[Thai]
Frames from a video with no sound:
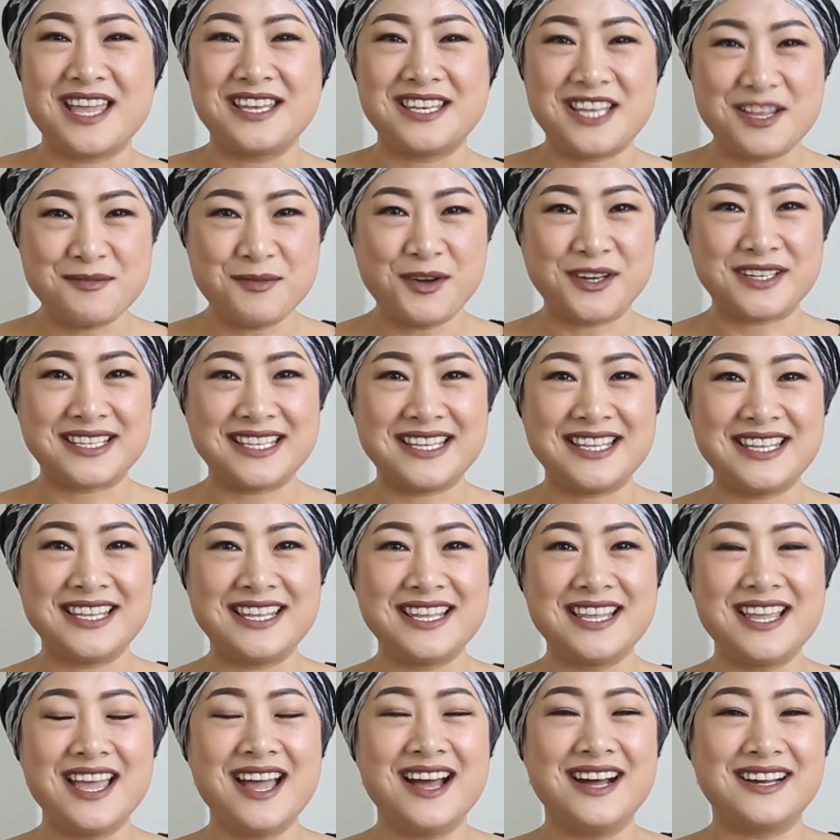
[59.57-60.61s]
ในบทนี้
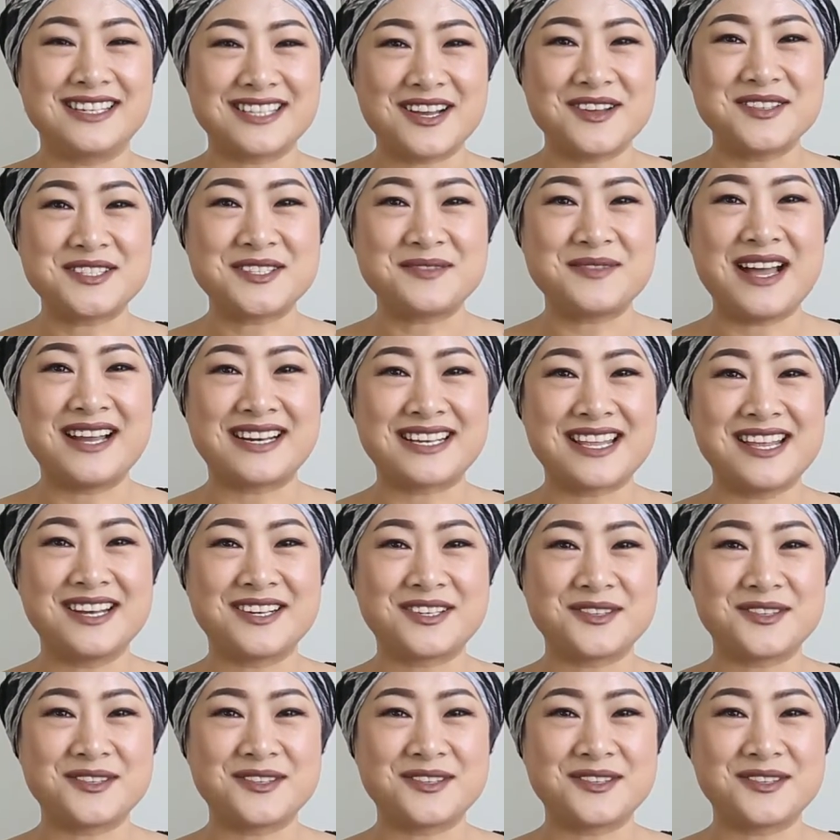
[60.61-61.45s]
เราจะมาเรียน